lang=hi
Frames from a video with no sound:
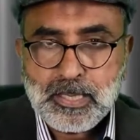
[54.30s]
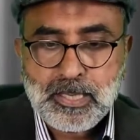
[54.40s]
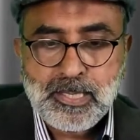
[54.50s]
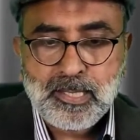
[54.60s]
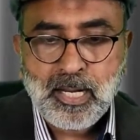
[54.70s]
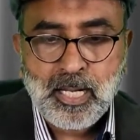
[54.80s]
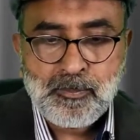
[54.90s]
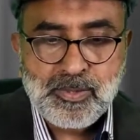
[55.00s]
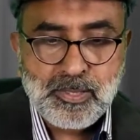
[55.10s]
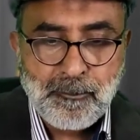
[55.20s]
तीसरा
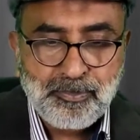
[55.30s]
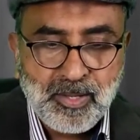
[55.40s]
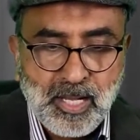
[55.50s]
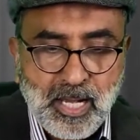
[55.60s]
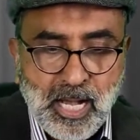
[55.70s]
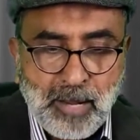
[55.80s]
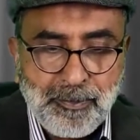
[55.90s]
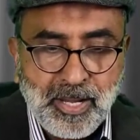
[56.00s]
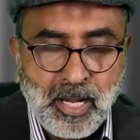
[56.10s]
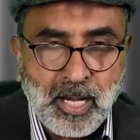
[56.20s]
लम्स
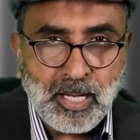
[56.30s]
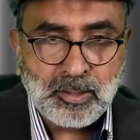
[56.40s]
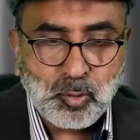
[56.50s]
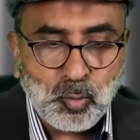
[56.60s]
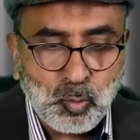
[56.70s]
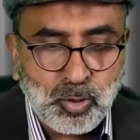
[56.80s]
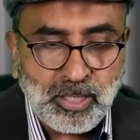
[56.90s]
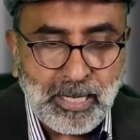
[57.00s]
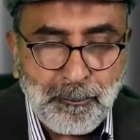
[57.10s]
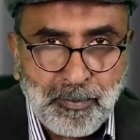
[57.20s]
अपना हाथ
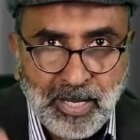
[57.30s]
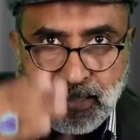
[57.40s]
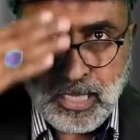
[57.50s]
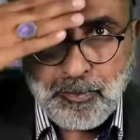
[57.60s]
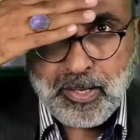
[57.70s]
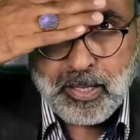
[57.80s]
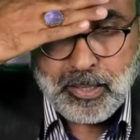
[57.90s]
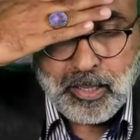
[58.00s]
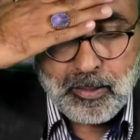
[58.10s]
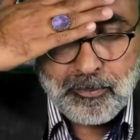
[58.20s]
उनके माथे पर
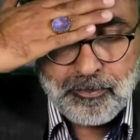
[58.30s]
रखना